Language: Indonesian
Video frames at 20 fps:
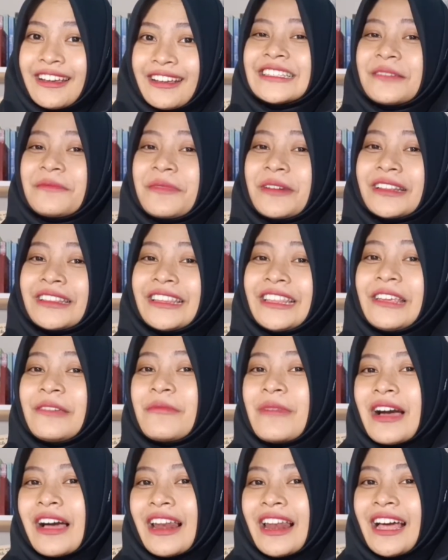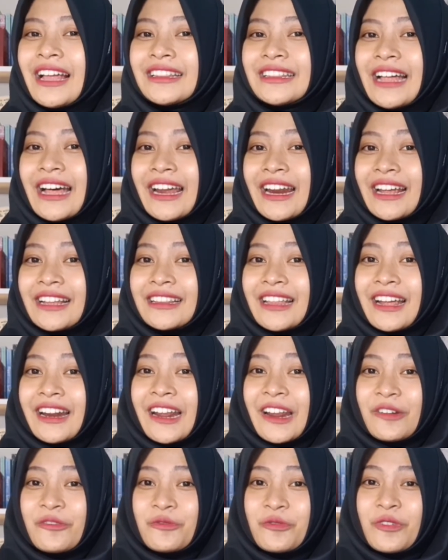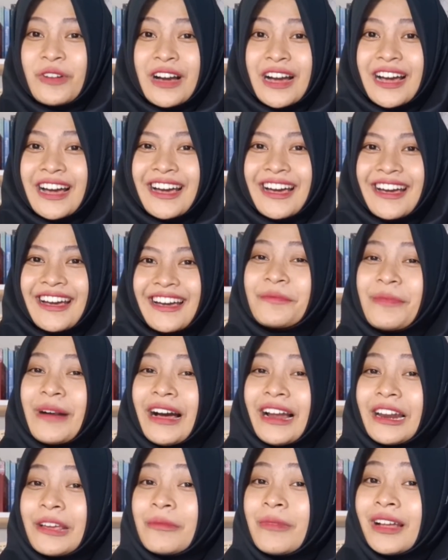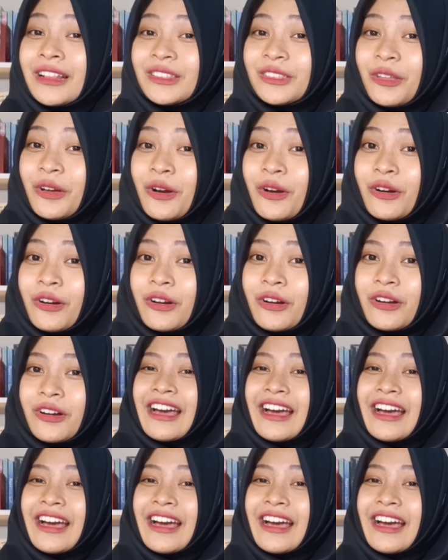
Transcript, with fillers: seperti Malatara Tanah Dua, Panglima Tok,